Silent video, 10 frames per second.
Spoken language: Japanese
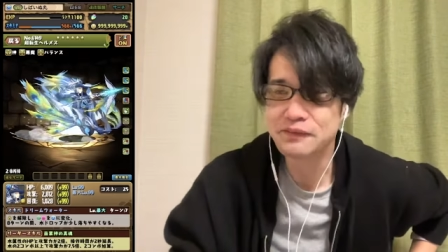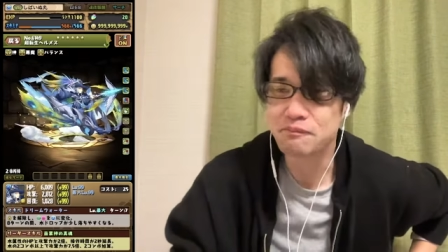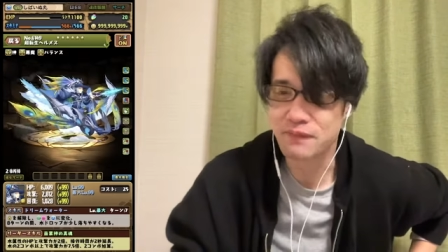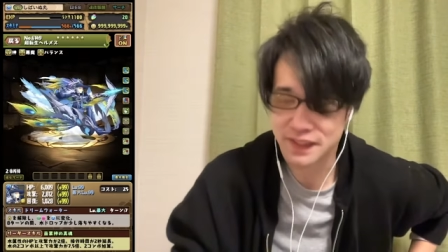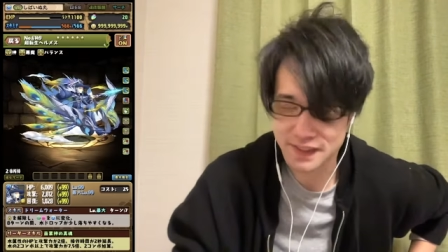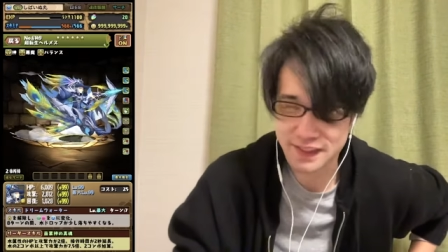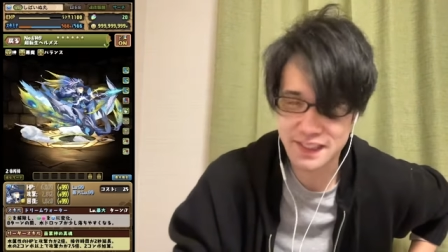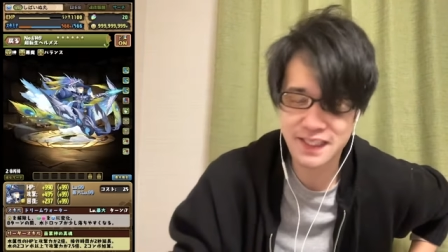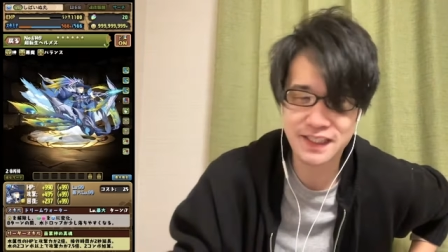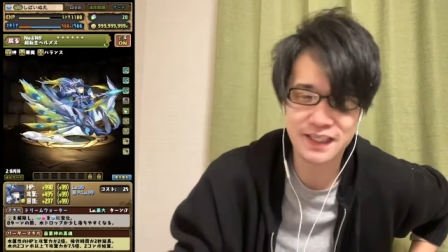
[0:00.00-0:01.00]
めっ
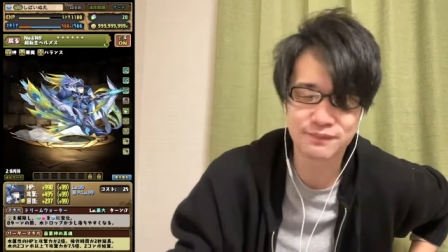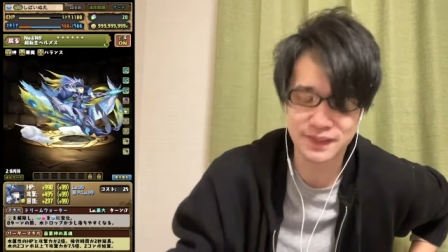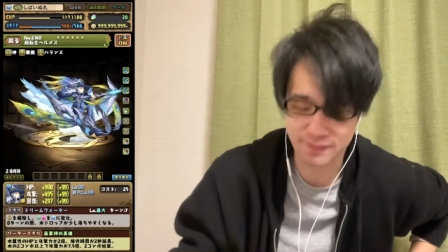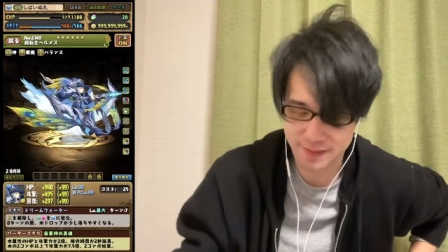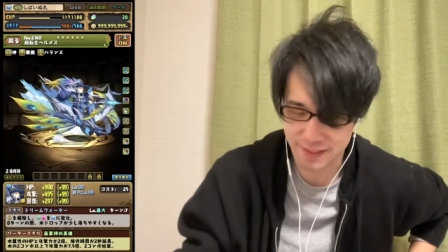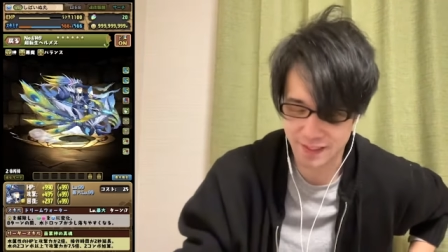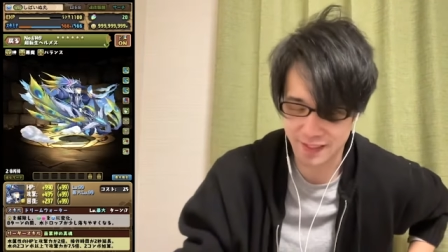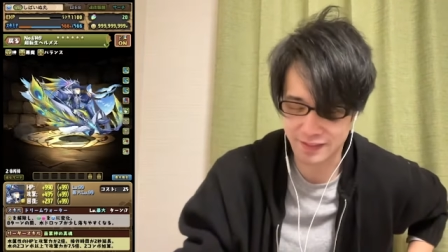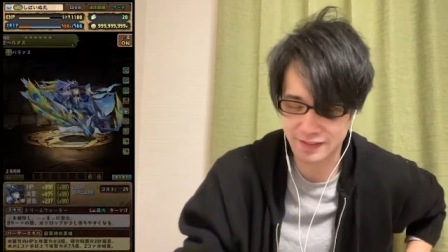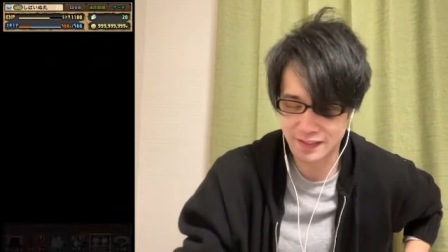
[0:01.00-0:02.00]
ちゃ枝にむせましたは
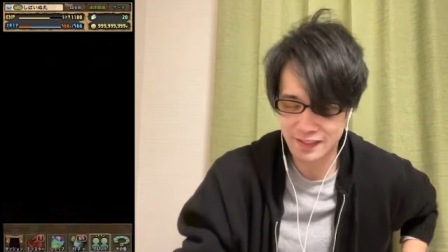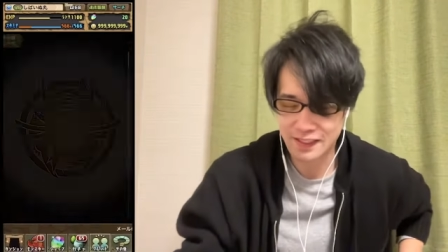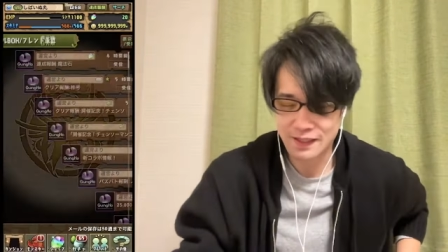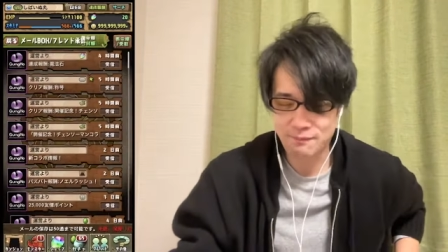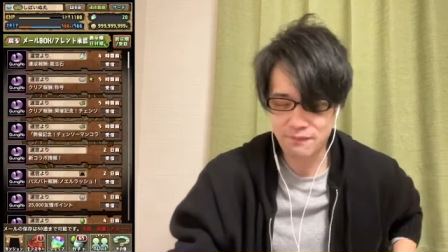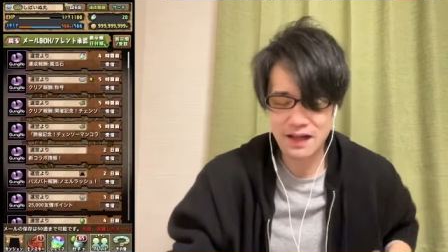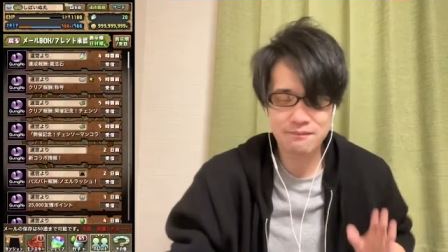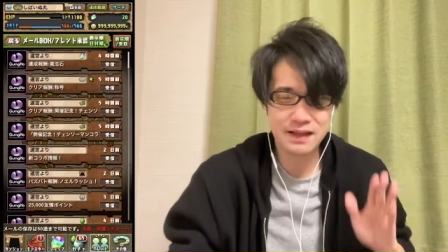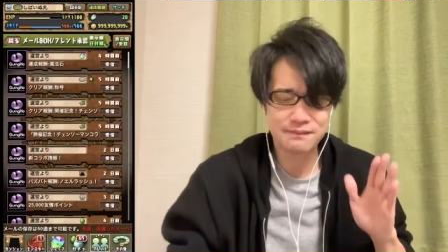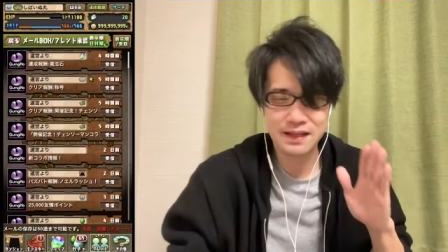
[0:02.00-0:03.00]
いまあ
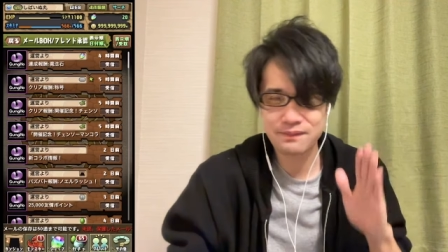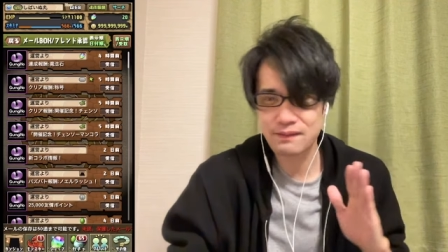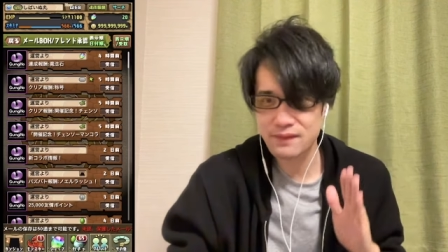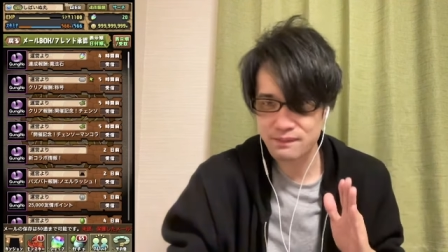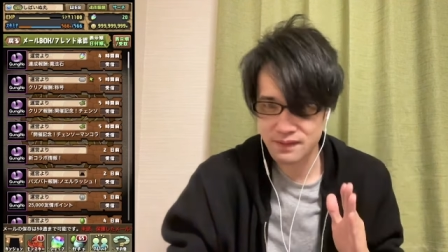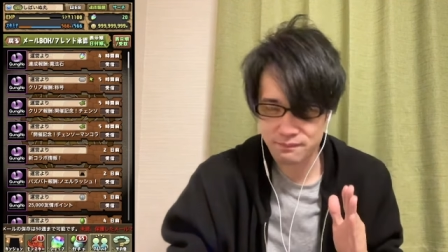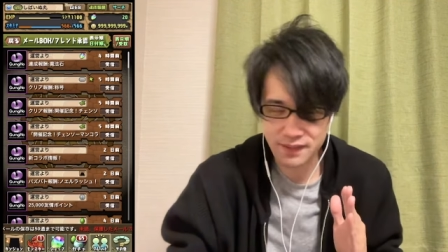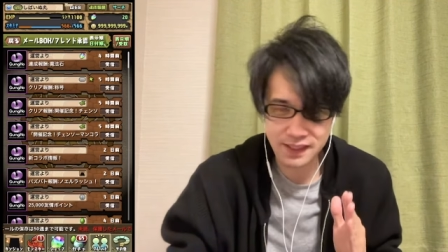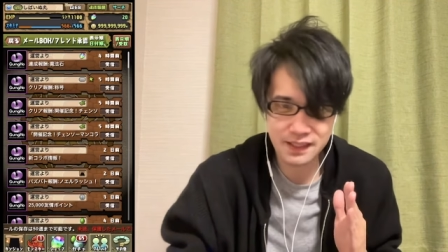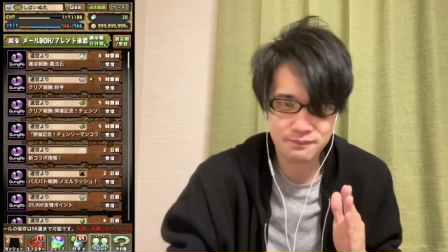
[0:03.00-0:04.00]
まあまあまあまあまあ
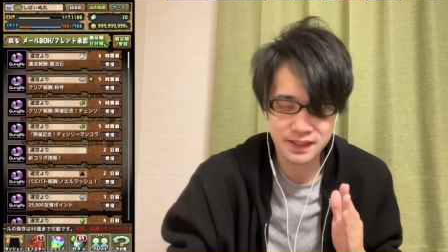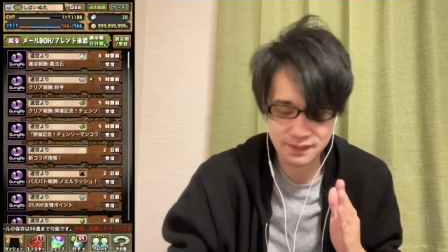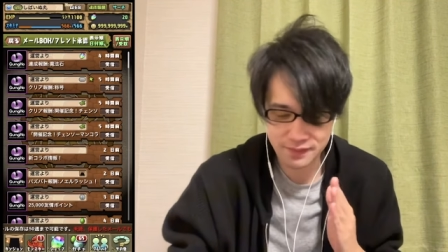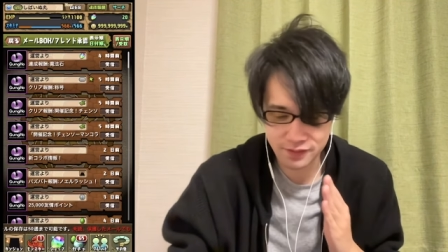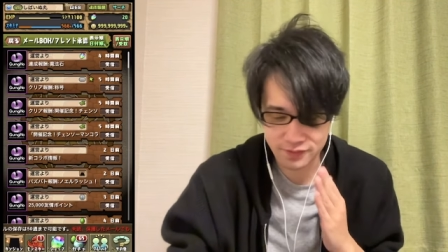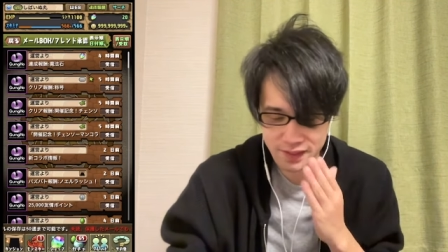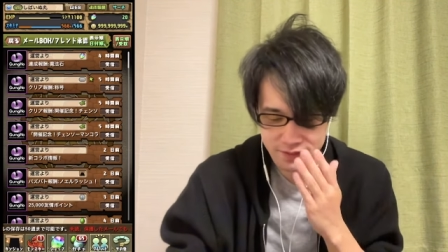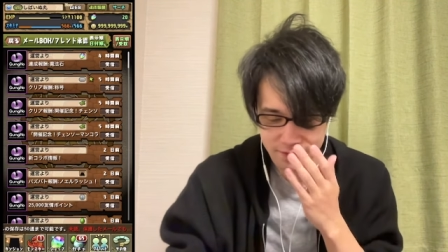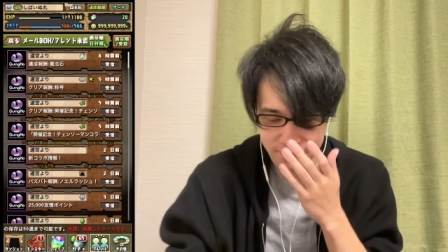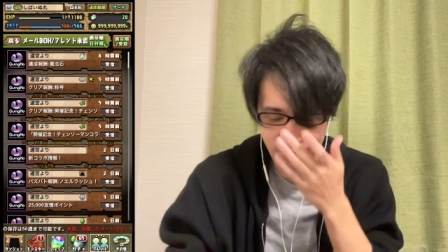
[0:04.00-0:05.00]
まだまだまあとりあえ
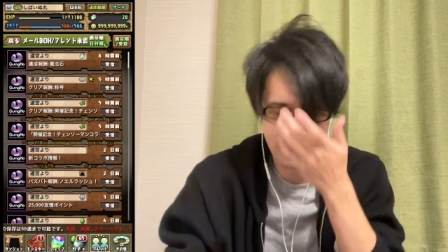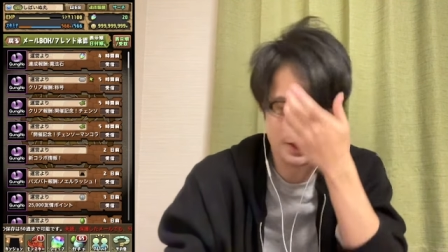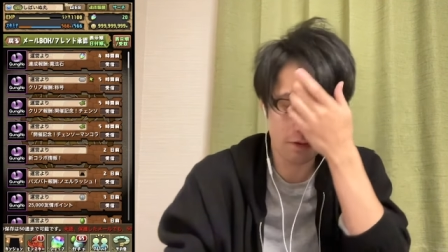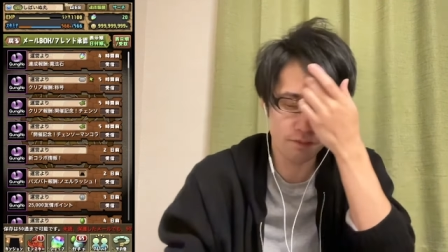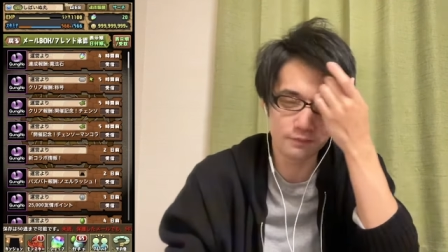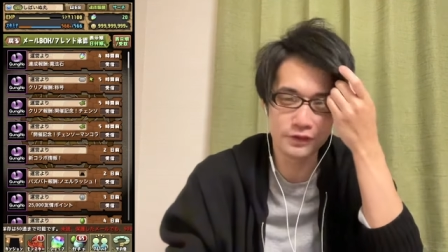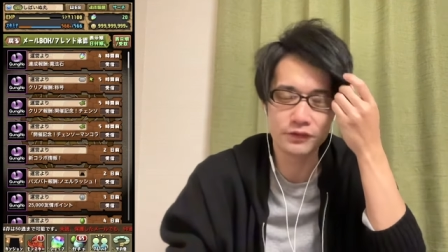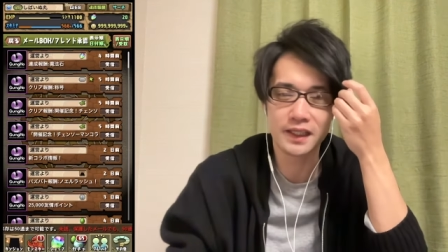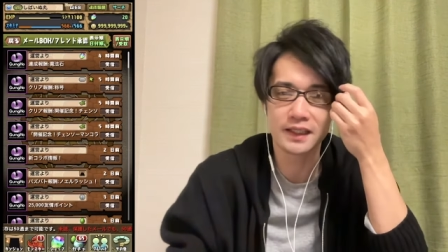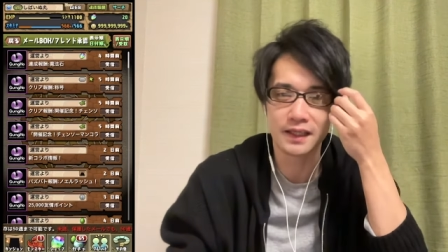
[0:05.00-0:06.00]
ずとりあえずこれ無
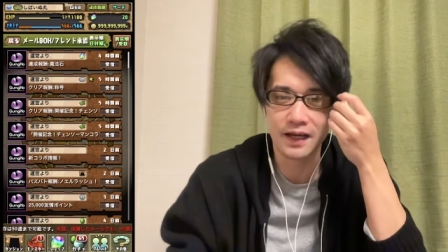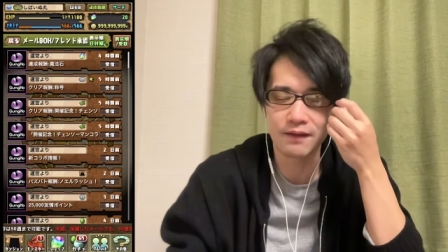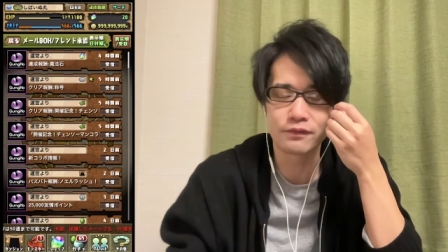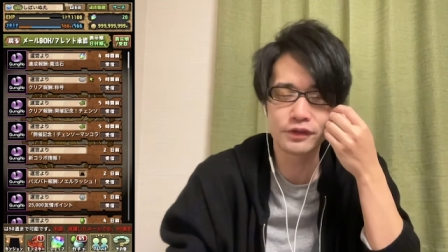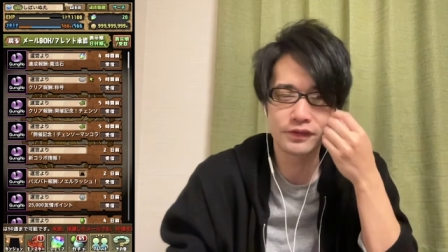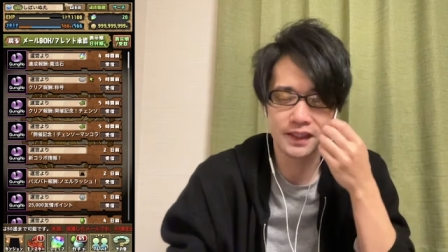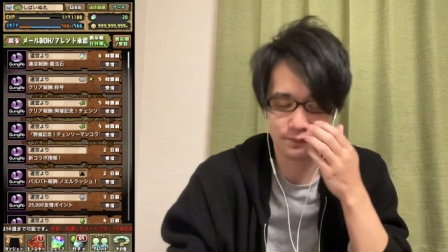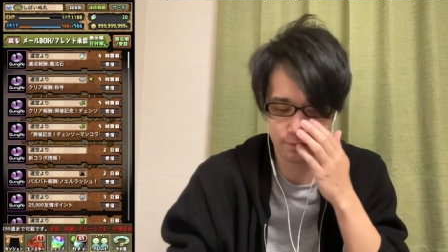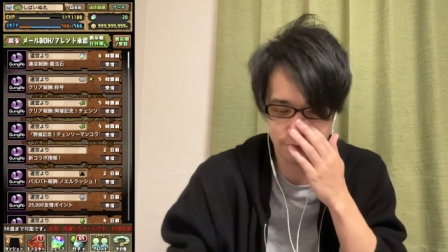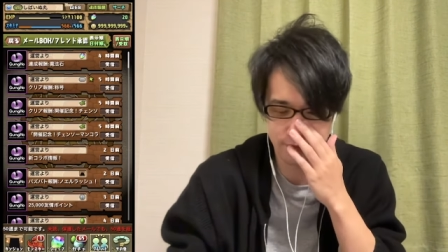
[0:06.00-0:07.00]
料なんでねはい無料なんで
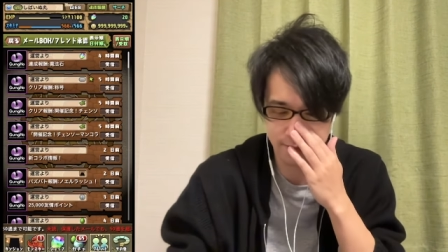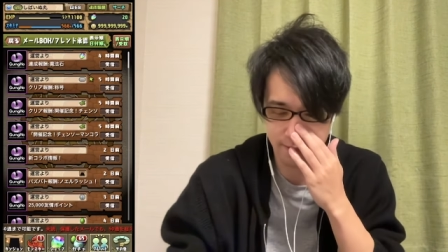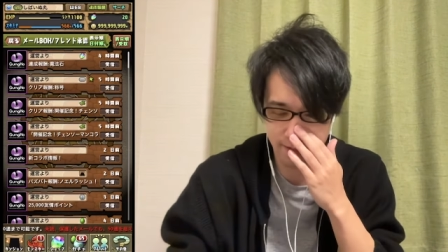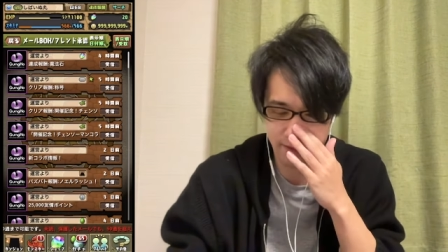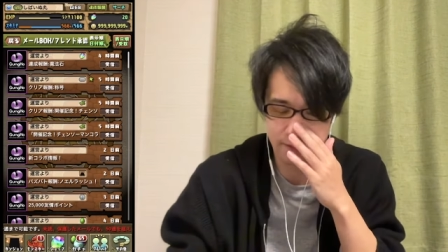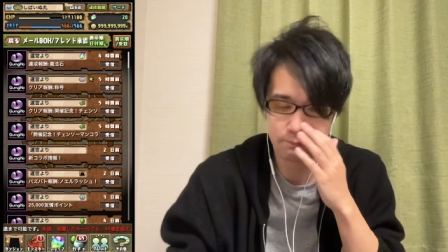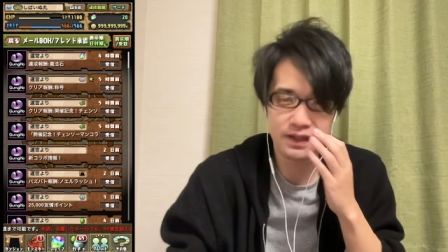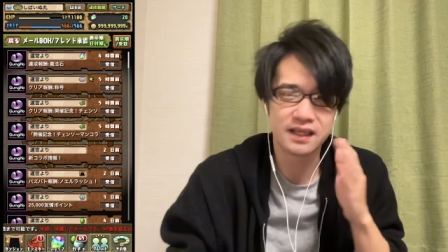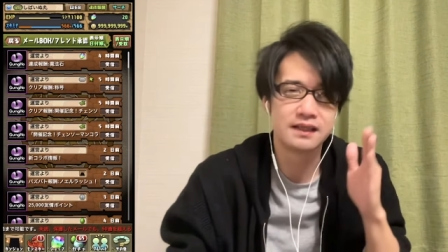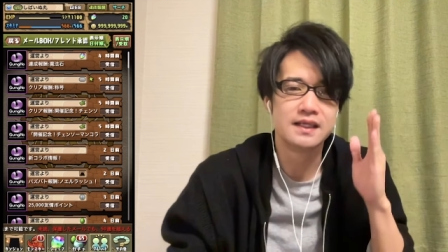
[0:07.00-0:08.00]
無料なんではい
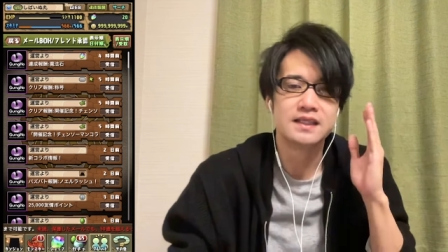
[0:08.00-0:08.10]
まあ